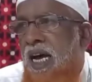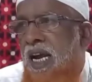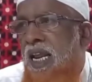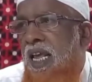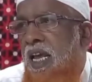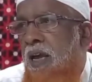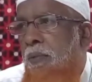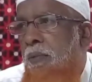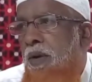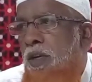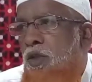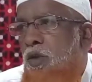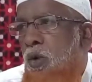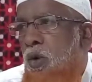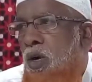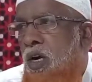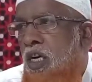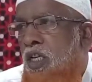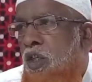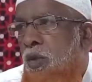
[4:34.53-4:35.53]
तारीख में जो
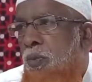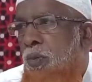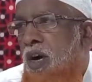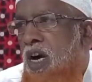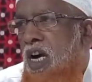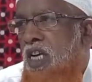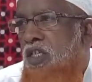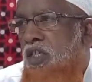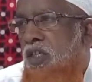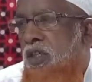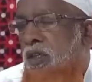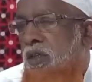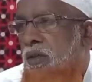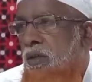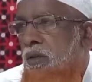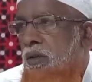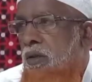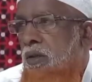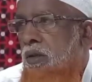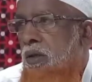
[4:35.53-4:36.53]
कशमकश
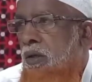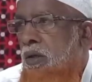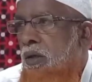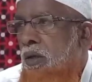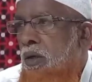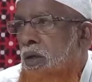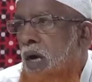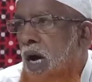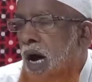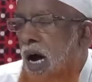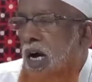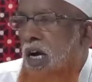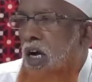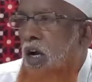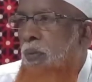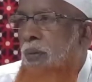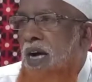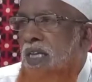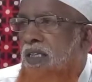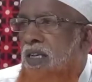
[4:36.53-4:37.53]
हक
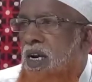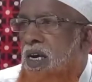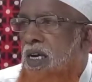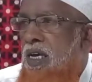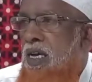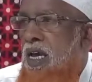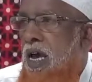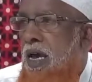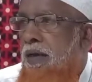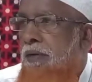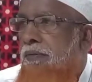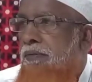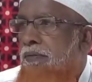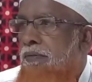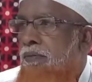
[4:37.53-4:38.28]
और बातिल की है